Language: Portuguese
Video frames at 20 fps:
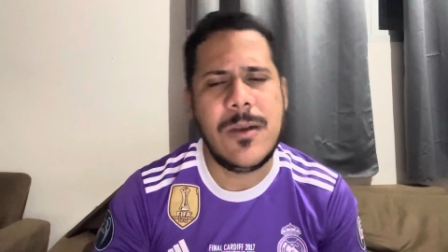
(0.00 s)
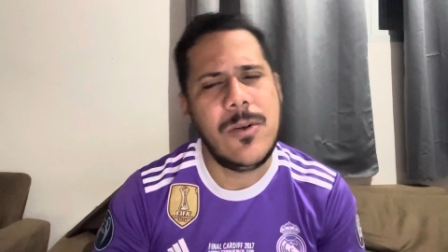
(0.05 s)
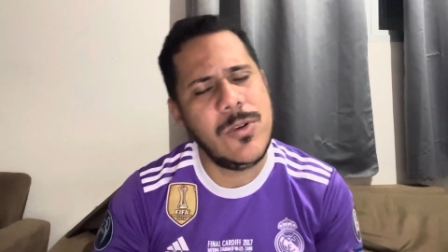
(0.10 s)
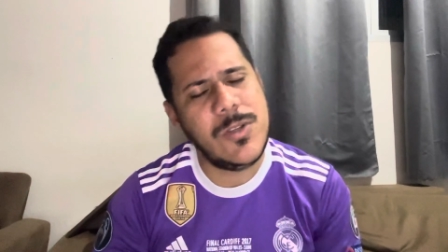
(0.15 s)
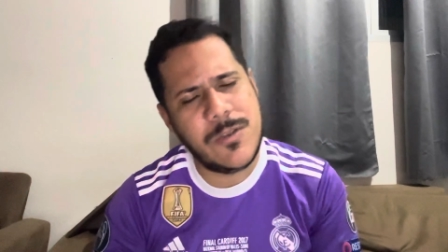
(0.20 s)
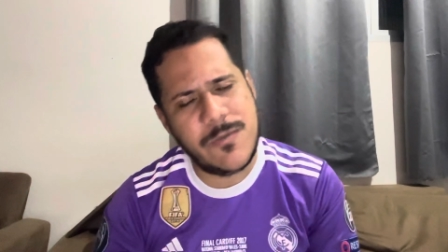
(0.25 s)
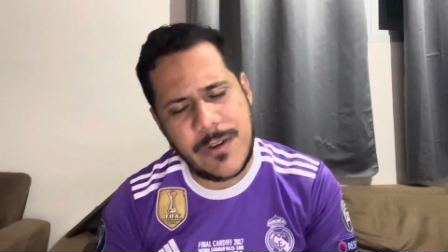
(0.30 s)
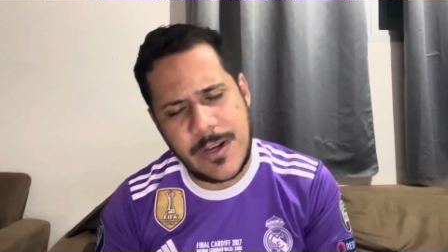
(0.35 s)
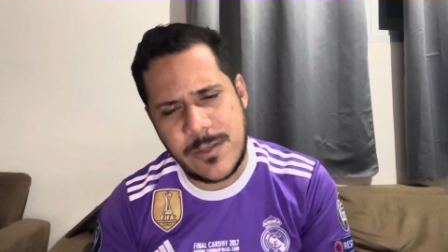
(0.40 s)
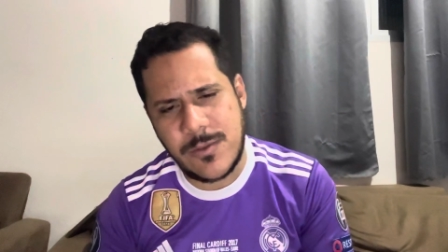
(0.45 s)

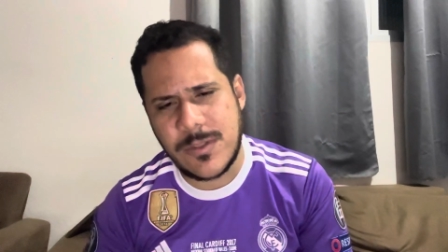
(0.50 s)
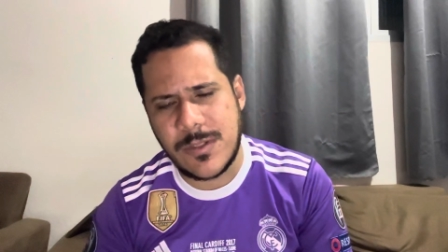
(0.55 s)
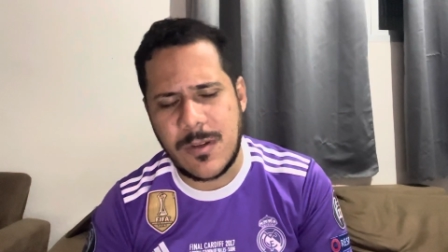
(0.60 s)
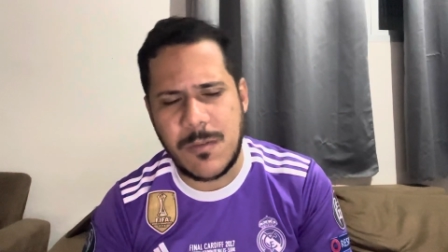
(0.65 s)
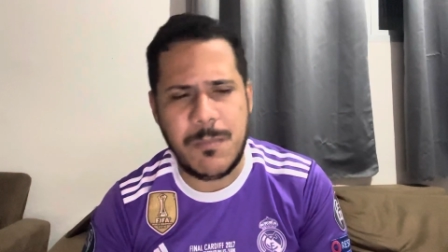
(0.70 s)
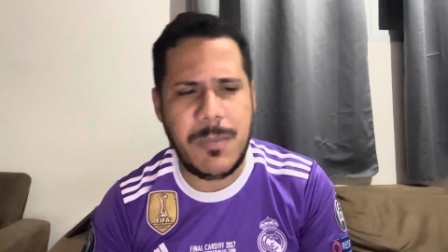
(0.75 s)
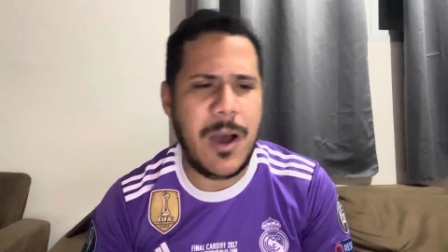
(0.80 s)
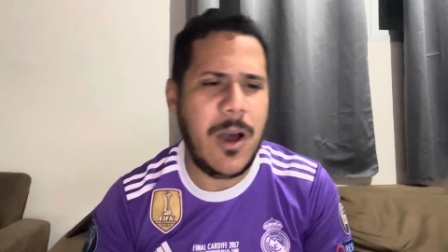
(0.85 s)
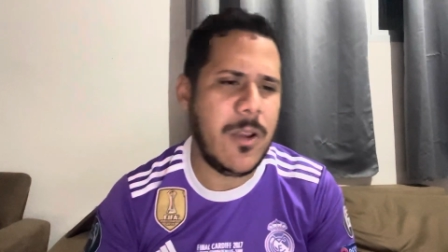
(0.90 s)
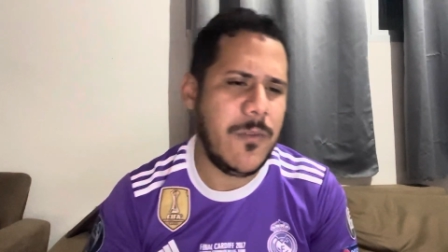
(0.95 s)
Hoje faz no São
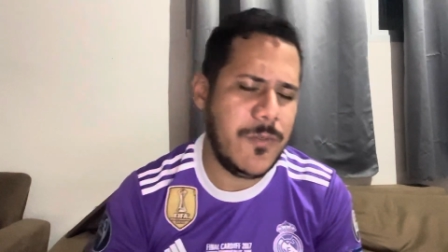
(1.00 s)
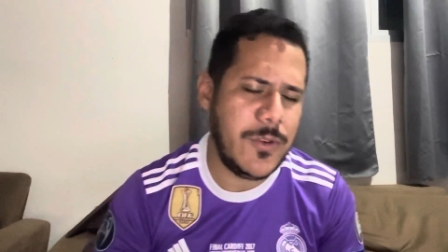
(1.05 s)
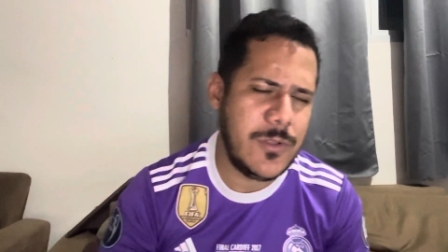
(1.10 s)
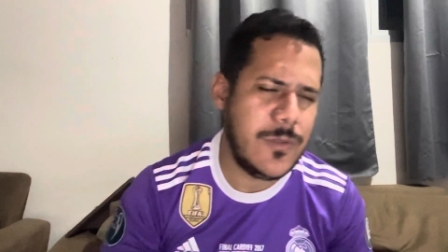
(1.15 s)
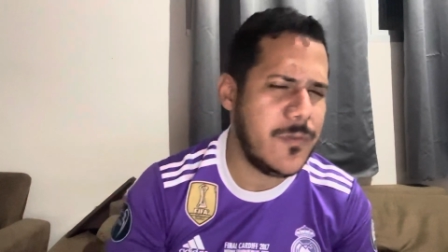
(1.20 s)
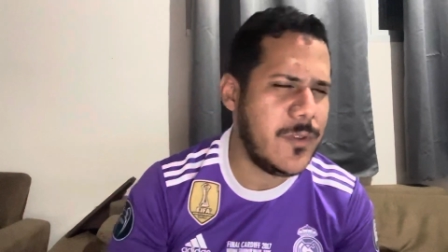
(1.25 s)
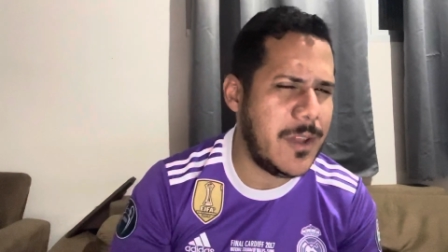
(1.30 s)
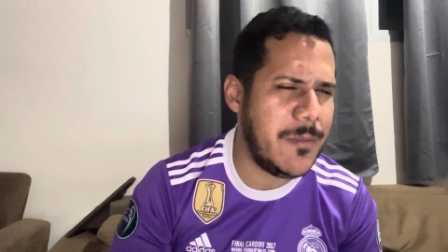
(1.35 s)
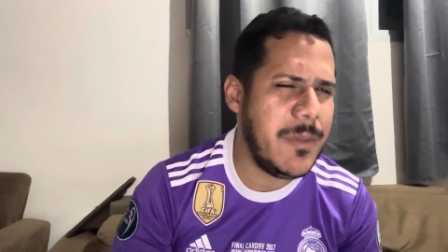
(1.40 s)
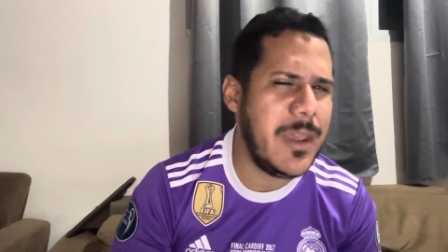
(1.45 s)
Paulo, fez
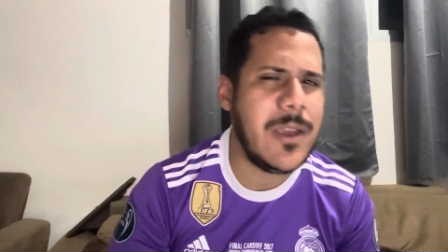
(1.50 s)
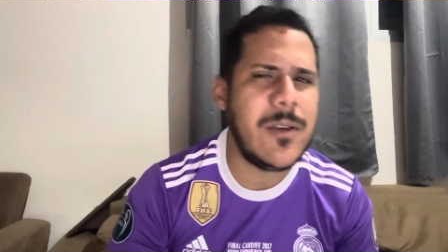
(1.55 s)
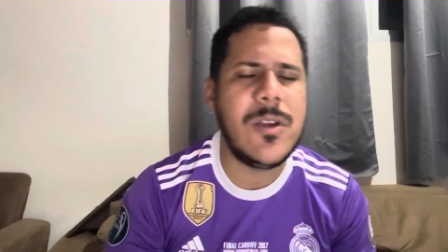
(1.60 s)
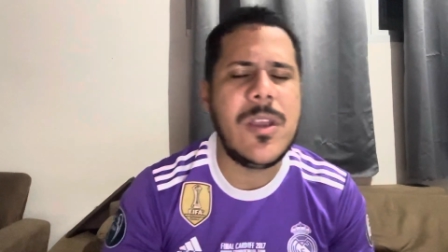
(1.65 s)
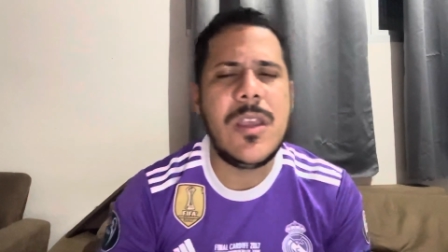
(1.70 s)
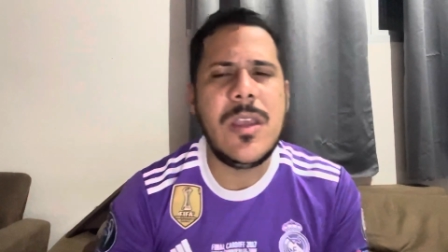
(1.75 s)
no Flamengo,